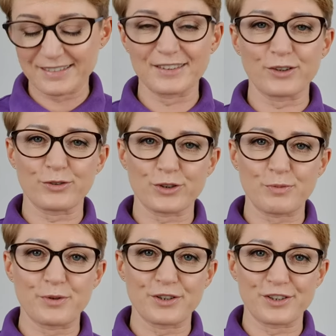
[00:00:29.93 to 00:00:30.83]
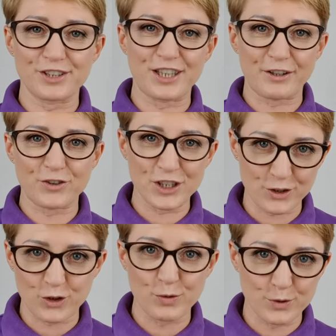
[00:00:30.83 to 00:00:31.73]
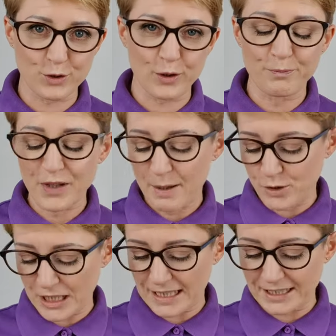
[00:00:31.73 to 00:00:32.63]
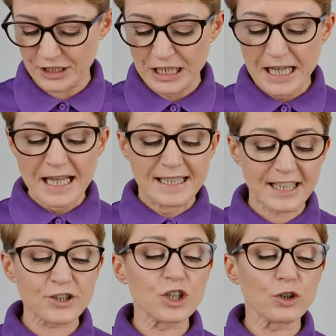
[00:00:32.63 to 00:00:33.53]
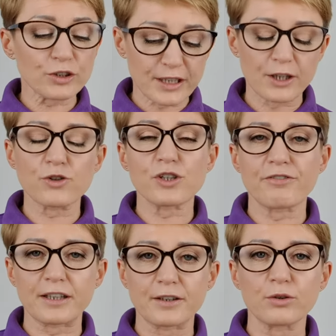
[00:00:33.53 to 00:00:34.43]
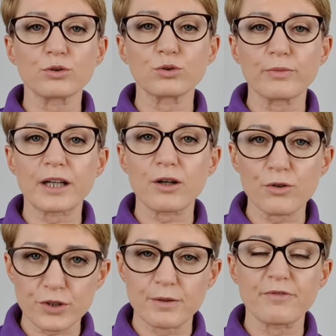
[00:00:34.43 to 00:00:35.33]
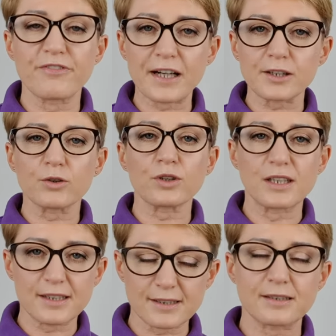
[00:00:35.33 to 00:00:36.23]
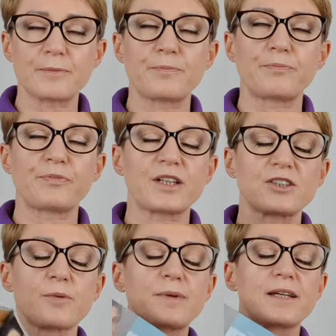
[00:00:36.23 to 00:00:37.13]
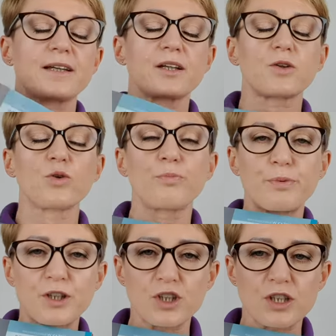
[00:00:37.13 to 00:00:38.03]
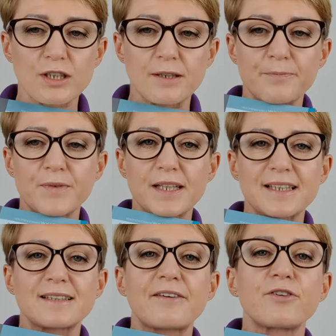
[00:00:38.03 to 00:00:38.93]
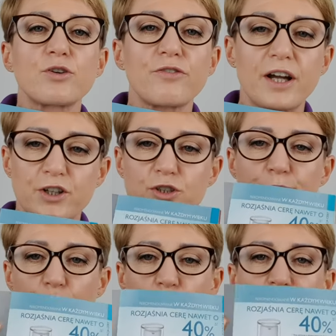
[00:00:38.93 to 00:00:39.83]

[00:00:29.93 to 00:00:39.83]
no, żeby tak wszystko szybciutko przekazać. Zacznę od tego, że w katalogu numer 8 warto jest sobie kupić zestawy Nov Age. Proszę